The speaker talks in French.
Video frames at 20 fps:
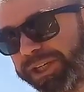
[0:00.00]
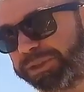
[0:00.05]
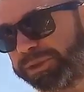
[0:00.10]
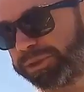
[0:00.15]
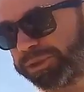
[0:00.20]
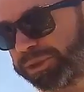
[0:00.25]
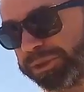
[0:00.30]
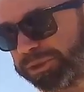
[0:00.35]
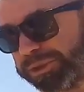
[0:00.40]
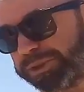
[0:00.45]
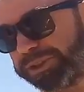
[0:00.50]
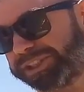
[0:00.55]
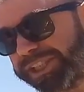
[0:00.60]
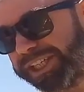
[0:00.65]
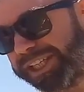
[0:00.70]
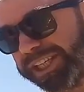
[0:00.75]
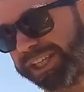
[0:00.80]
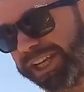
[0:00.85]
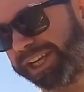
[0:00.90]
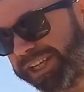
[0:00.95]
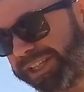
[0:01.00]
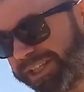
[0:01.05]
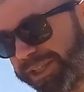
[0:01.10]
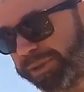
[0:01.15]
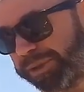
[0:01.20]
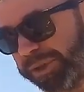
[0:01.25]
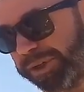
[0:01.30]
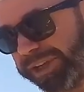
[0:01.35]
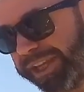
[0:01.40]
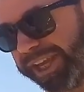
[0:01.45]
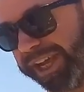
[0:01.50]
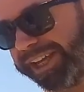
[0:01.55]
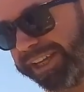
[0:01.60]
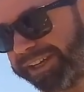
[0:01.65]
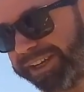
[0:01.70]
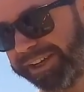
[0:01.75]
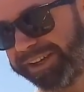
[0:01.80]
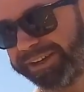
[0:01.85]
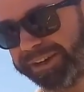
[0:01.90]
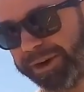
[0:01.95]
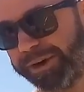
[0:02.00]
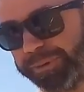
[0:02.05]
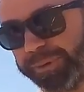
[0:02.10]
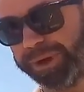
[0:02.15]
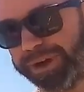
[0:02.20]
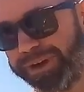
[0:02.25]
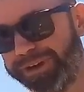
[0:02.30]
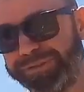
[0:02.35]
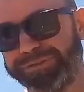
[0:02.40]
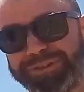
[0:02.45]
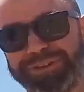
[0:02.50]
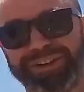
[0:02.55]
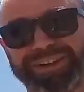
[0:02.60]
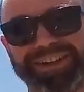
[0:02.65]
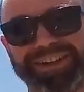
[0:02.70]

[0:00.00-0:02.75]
quelque chose aux Sénégalais qui nous regardent en Wolof